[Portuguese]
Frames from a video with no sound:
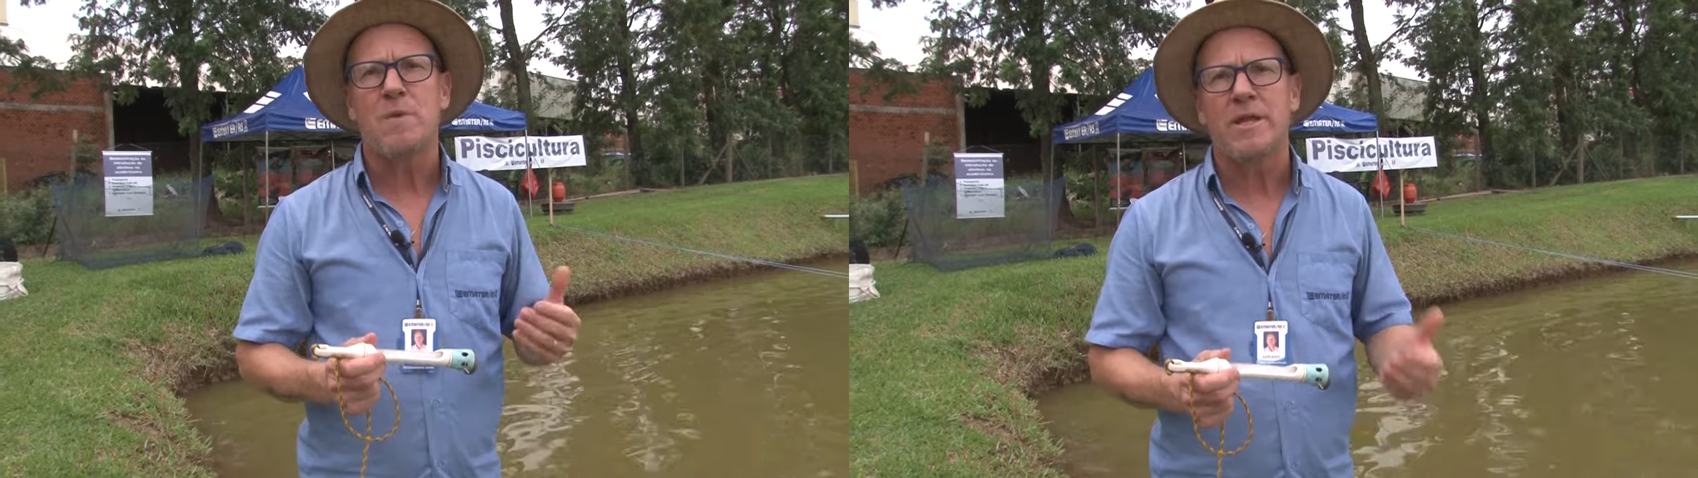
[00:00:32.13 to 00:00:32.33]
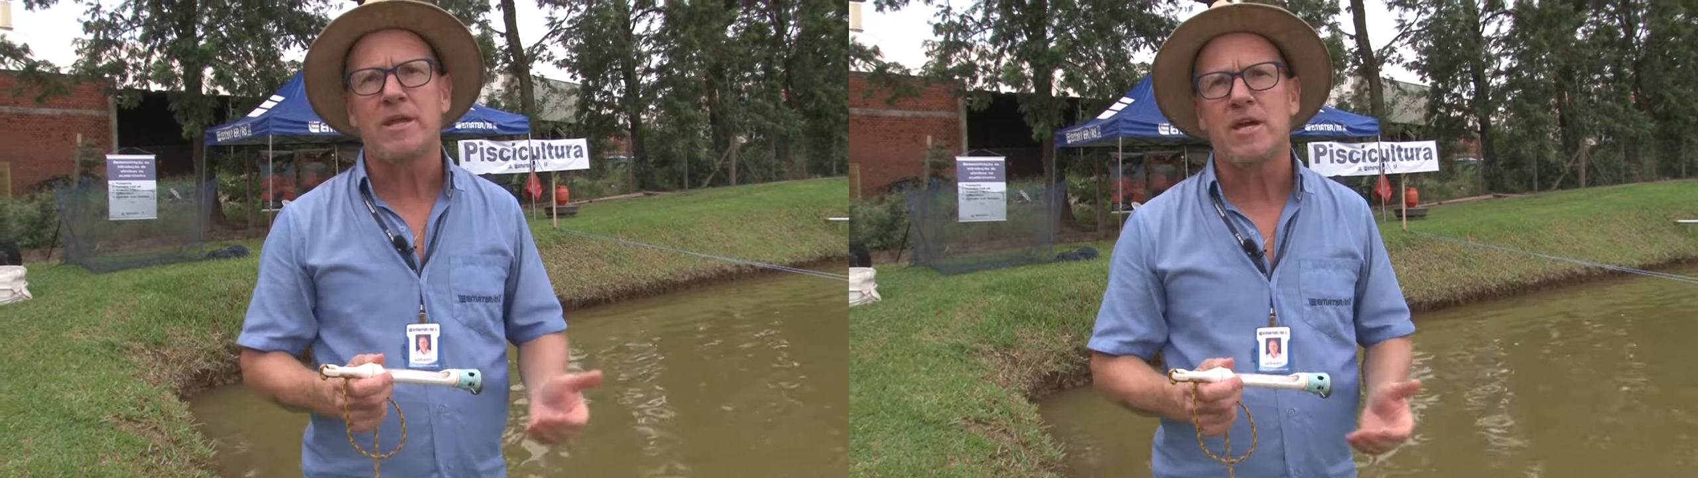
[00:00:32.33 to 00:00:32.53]

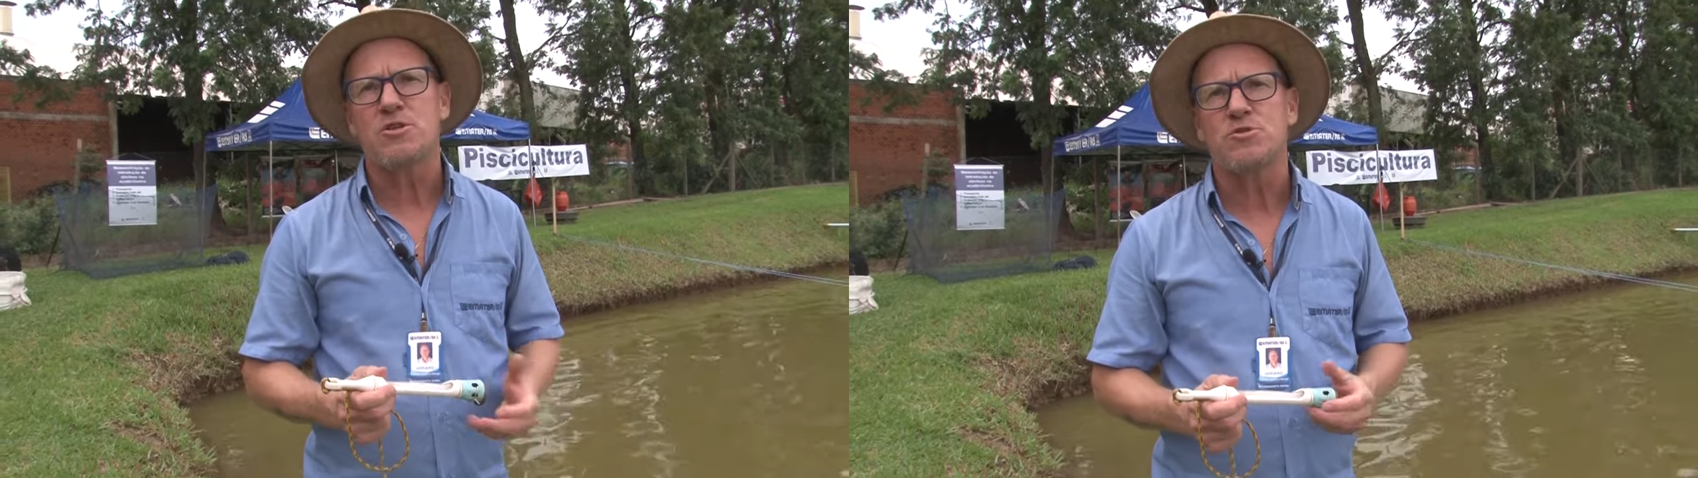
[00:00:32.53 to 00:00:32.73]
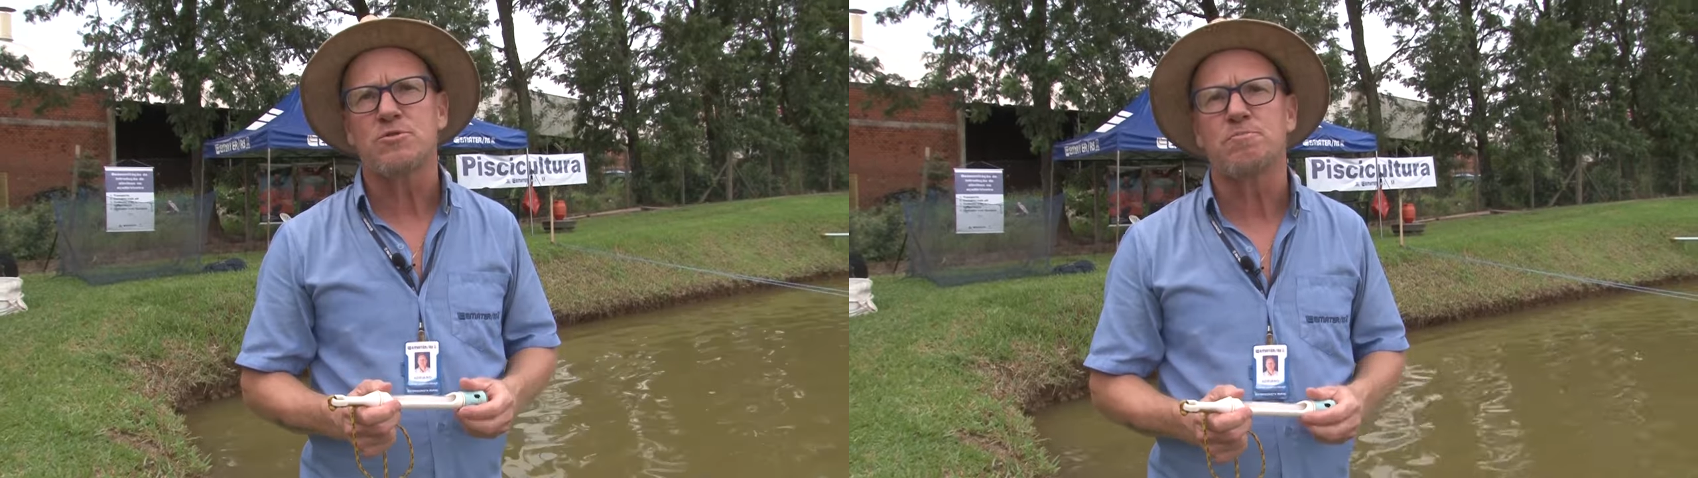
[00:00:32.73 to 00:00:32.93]

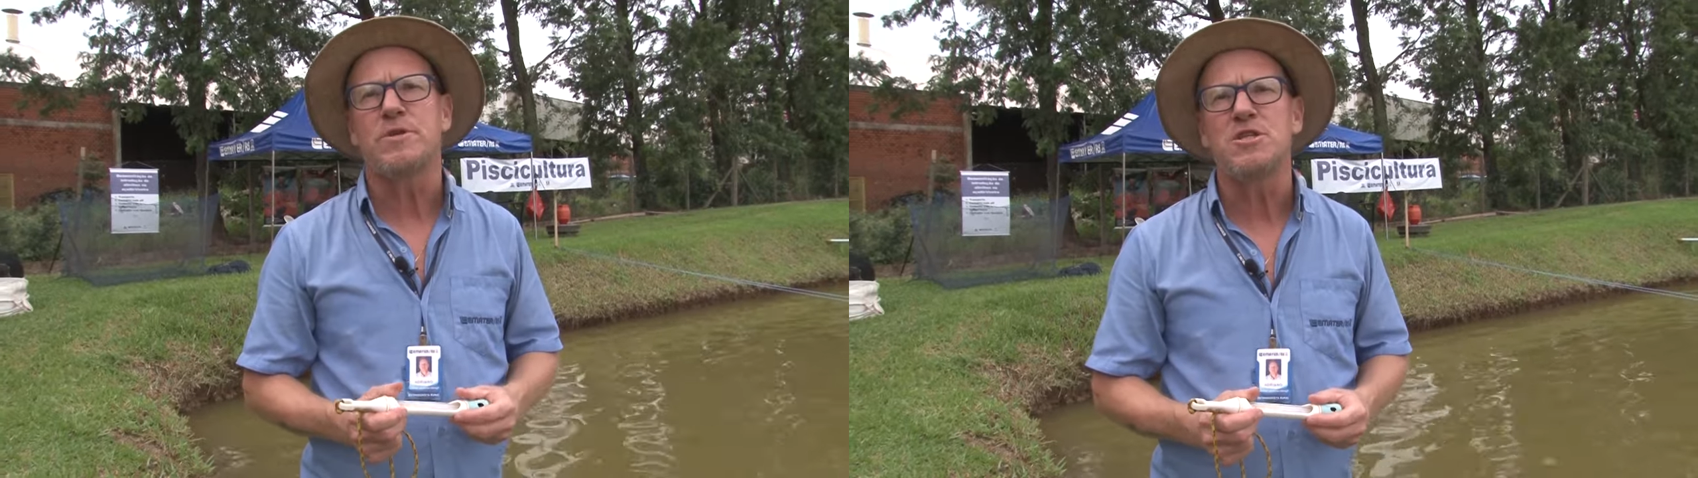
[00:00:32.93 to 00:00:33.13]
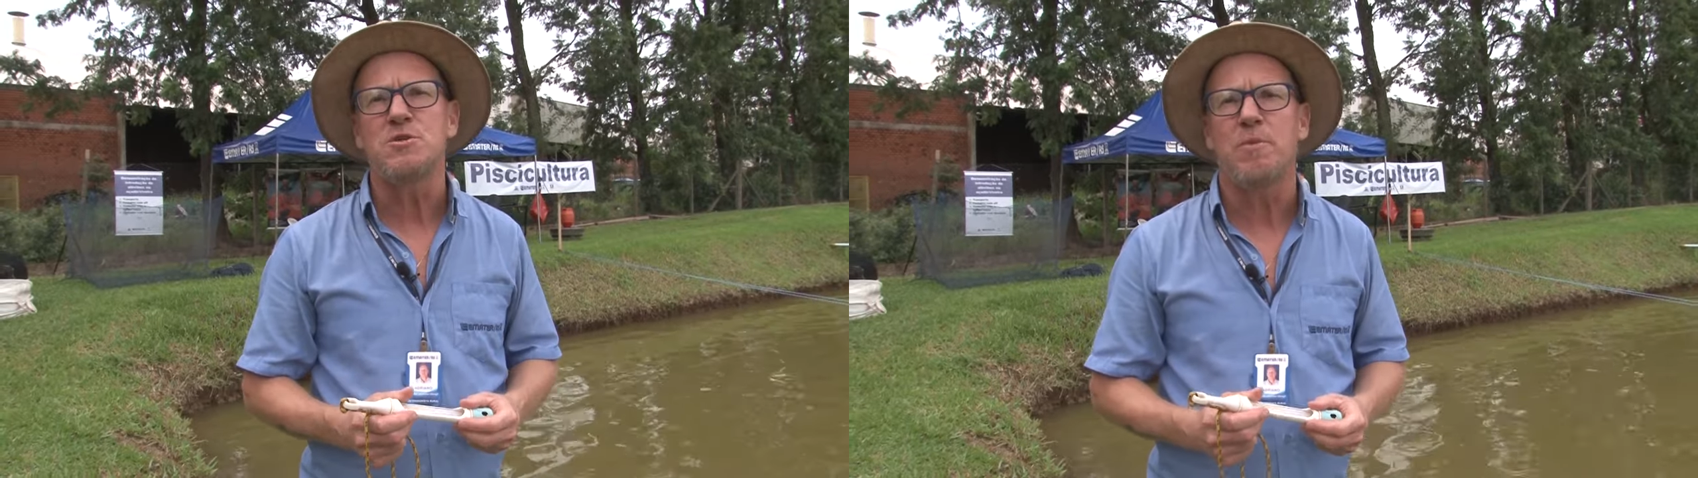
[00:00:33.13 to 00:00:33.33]
manejos,
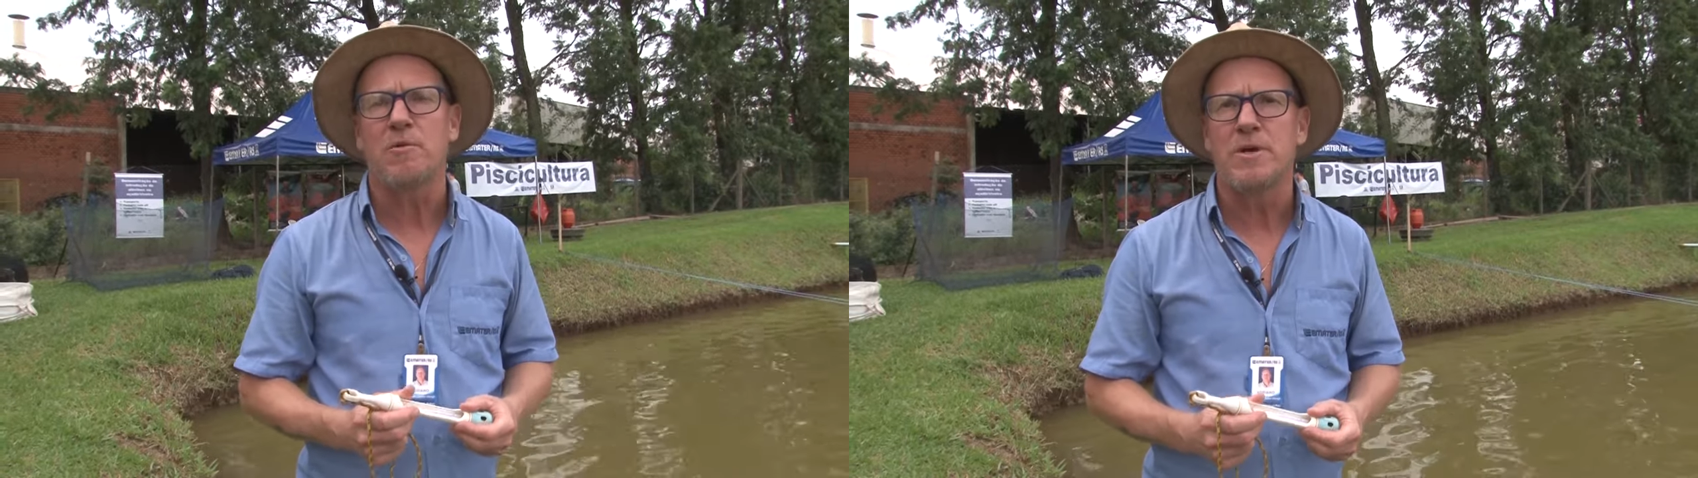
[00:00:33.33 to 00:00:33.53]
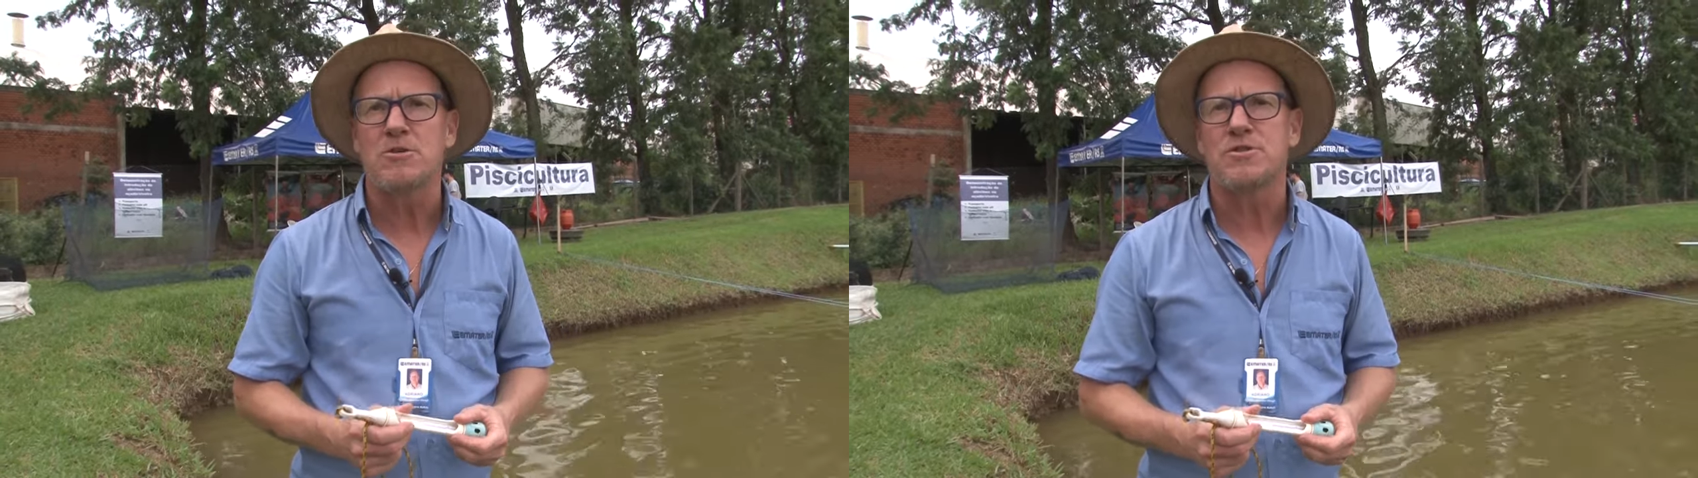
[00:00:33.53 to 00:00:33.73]
principalmente